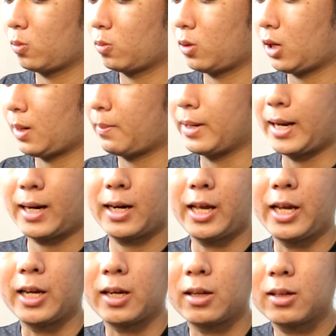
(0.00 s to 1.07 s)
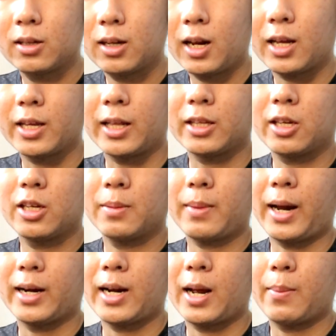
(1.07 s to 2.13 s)
gọi là mì ăn liền tức là dành cho những
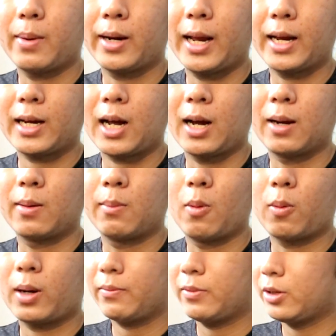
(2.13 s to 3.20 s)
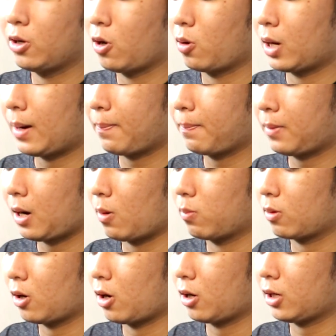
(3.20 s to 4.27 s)
bạn nào mà đang cần một video gấp không
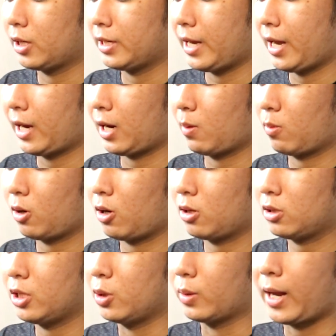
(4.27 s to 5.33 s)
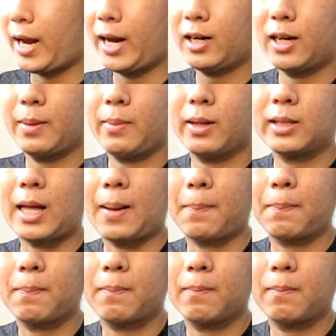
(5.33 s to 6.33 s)
có thời gian không có nhiều tháng để mà tập